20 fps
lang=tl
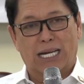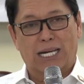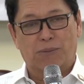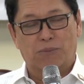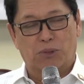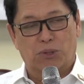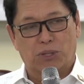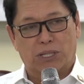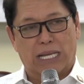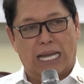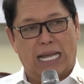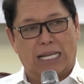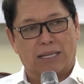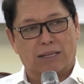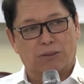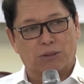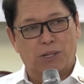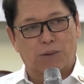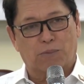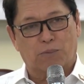Ang
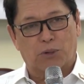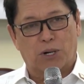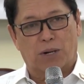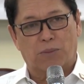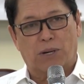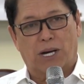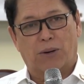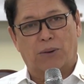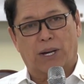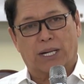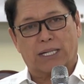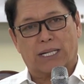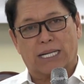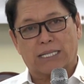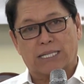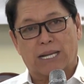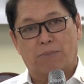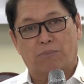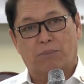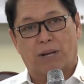pahayag ay ginawa ni
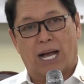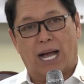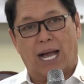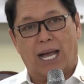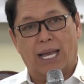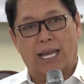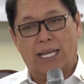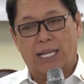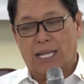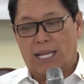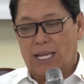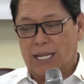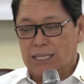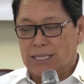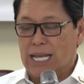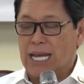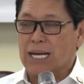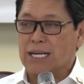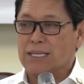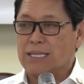Bello kasunod ng
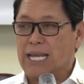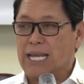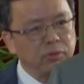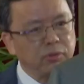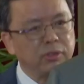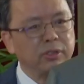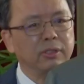lumabas